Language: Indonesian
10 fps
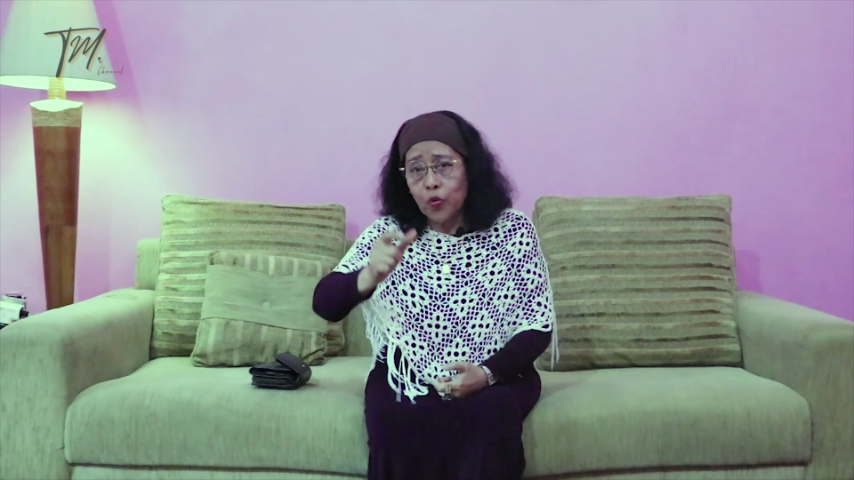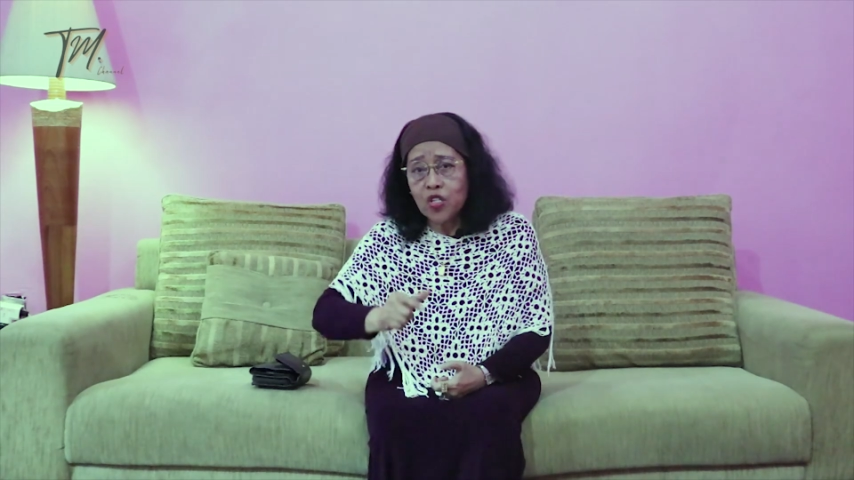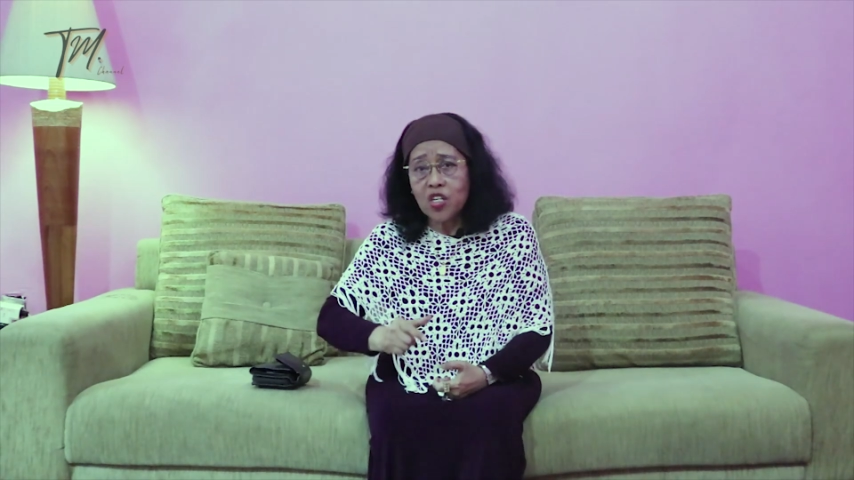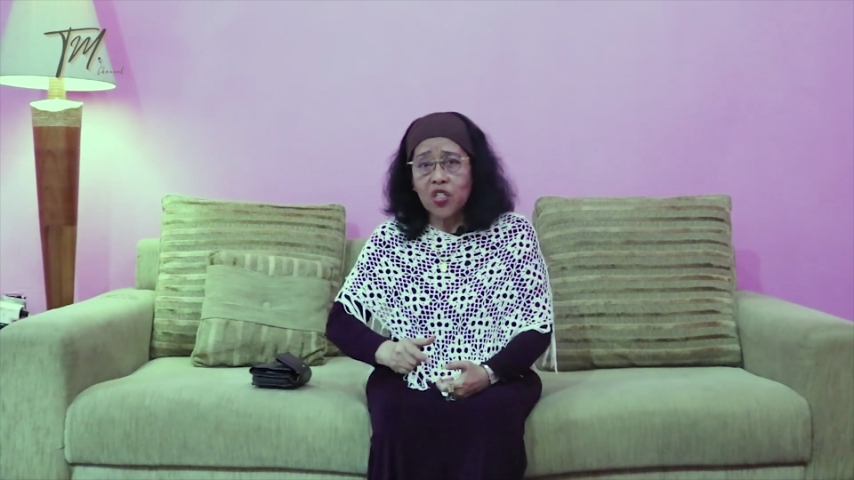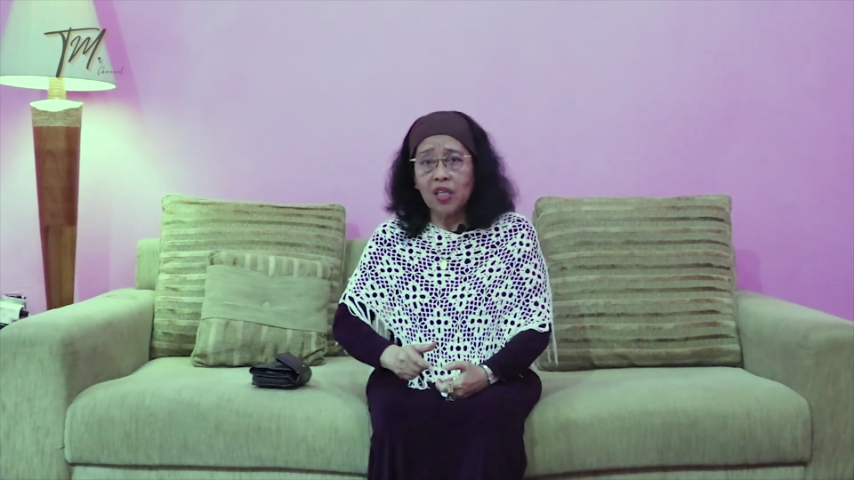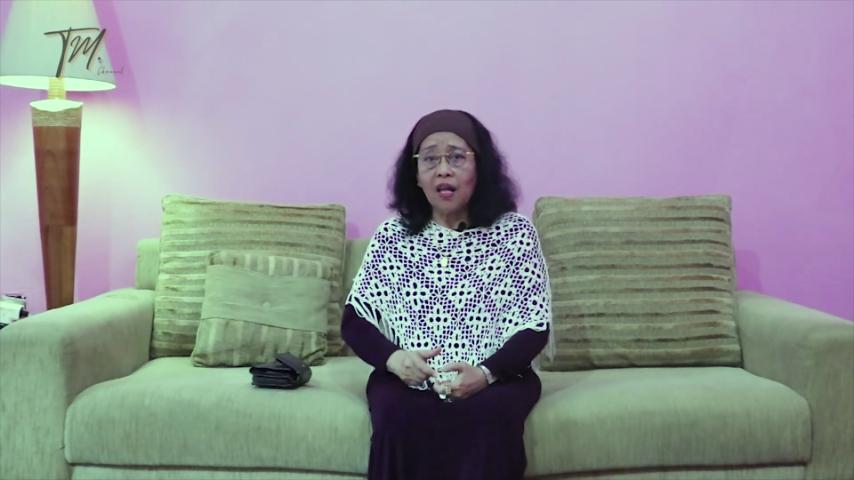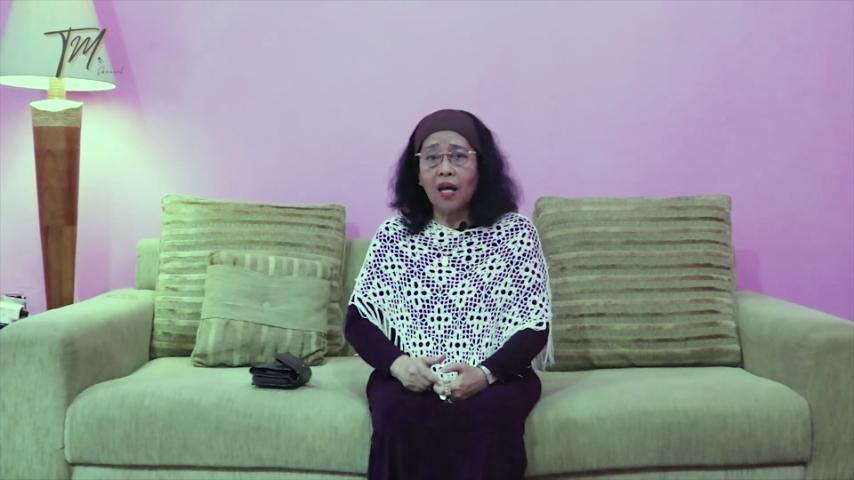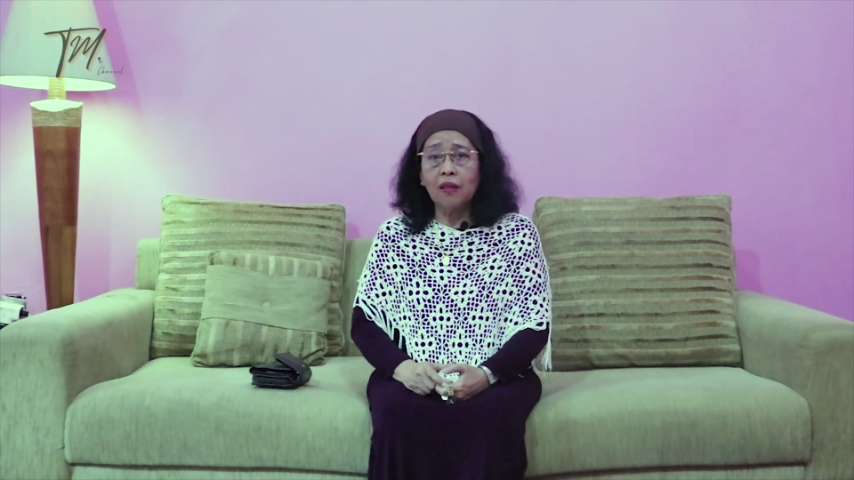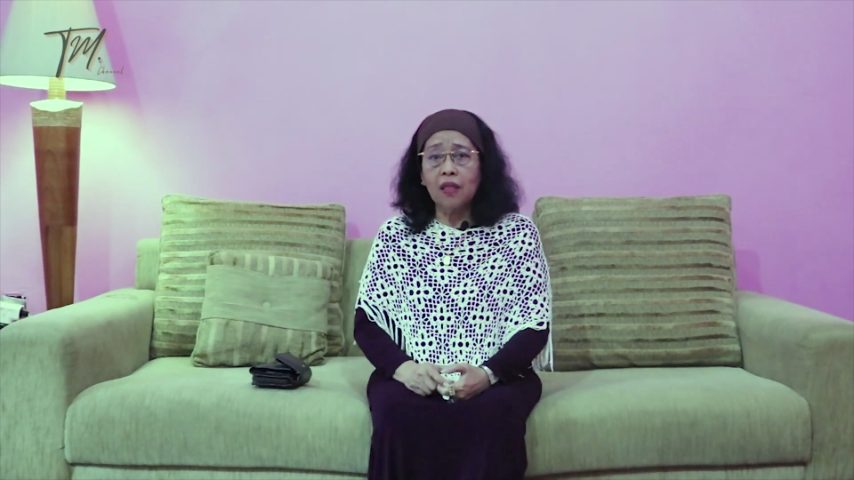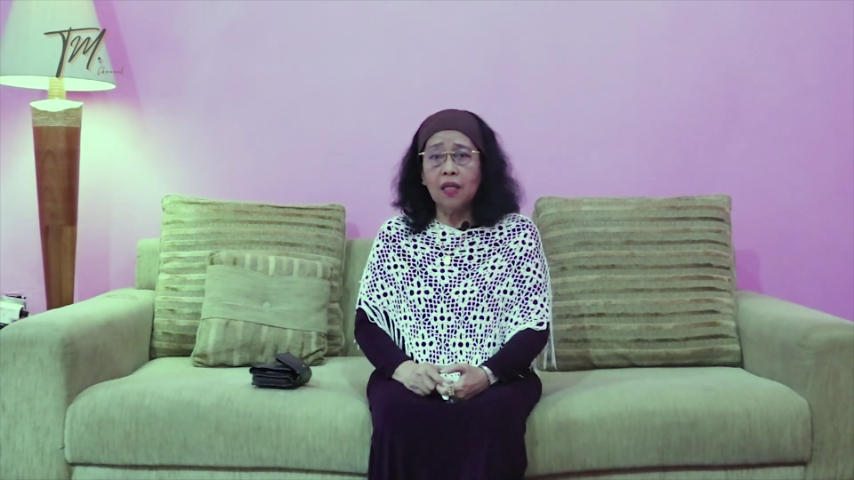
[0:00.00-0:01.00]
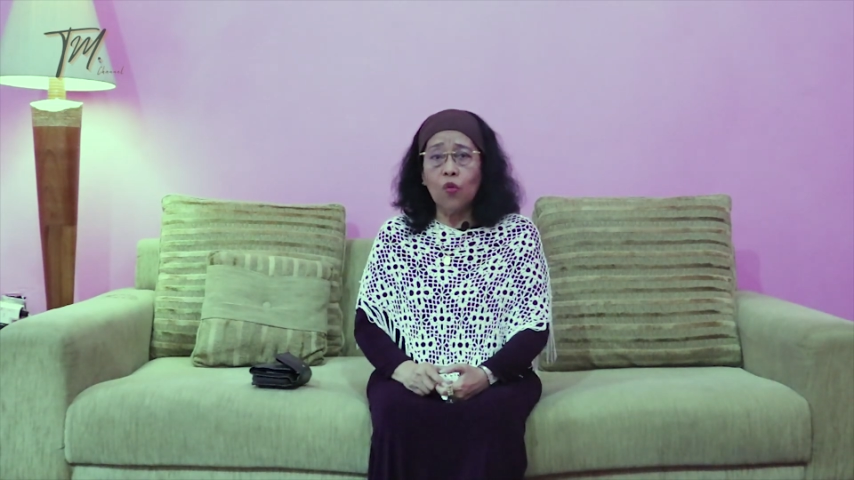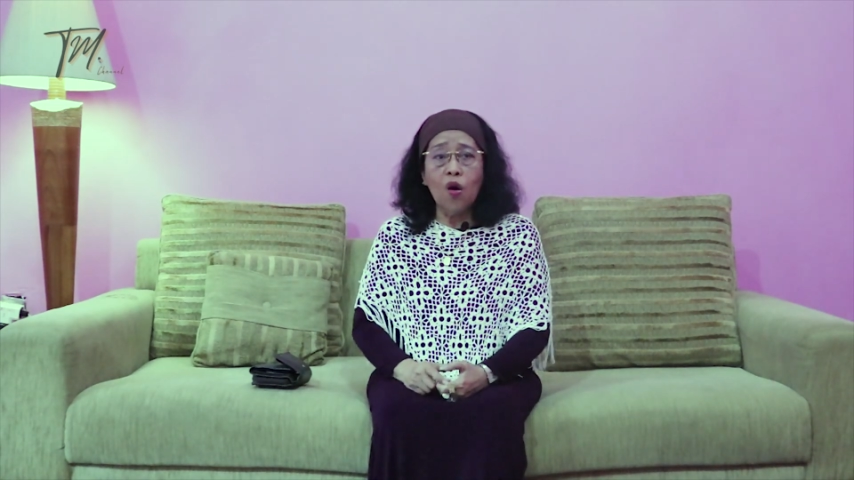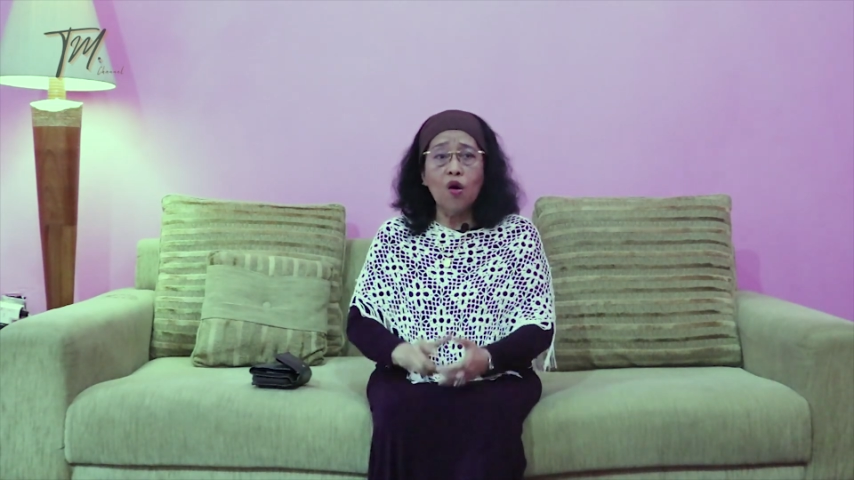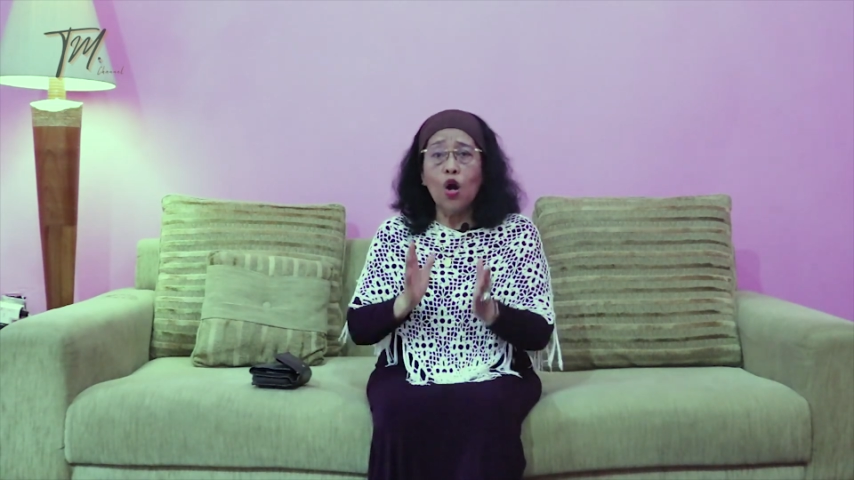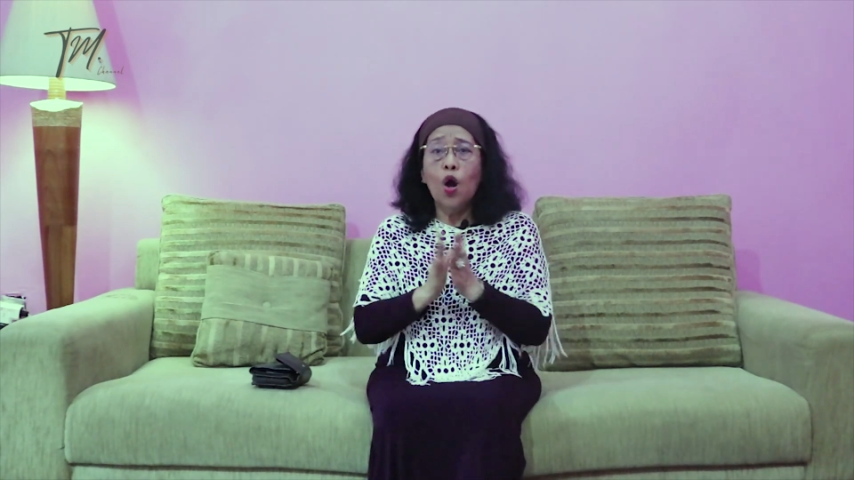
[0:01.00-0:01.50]
punya si Tati.
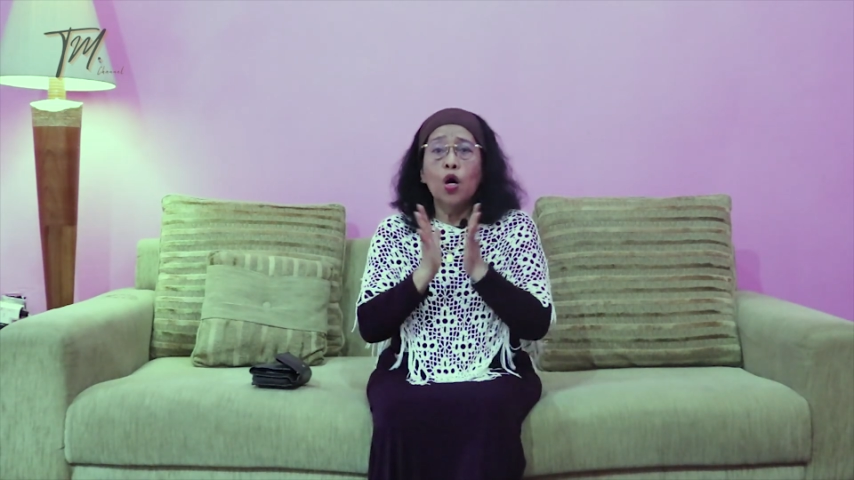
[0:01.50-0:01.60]
Wow,